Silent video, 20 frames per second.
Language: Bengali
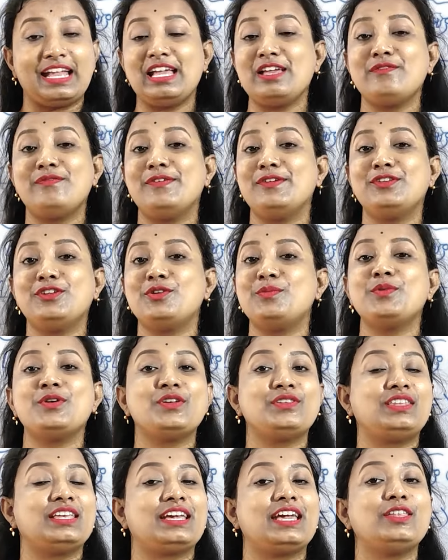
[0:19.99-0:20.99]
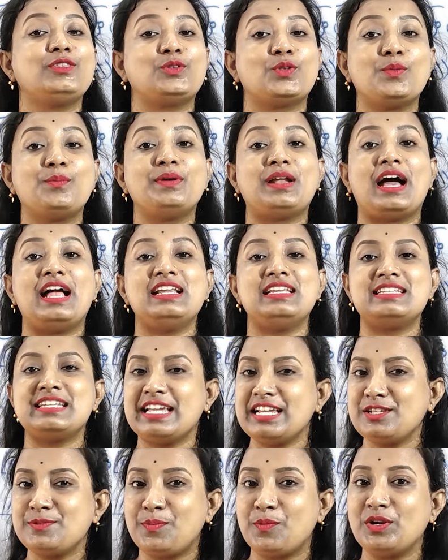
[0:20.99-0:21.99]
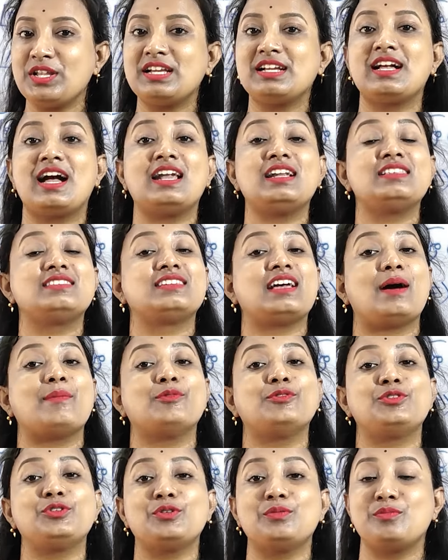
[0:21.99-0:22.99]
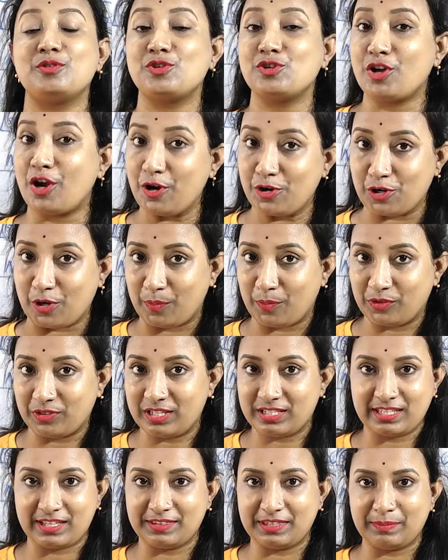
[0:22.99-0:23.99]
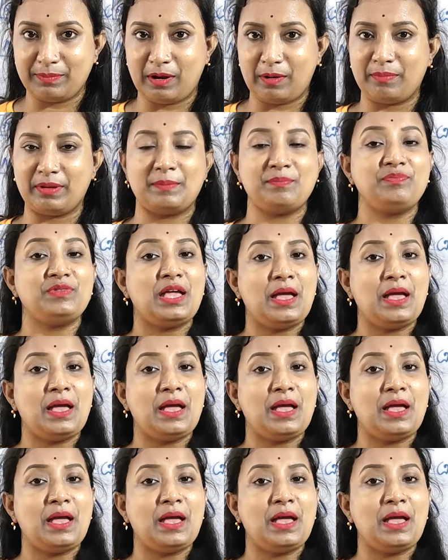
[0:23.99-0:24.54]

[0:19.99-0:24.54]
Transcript: এই ভিডিওর মধ্যে থেকে তোমরা নেট পরীক্ষার যাবতীয় বিষয় সম্বন্ধে জানতে পারবে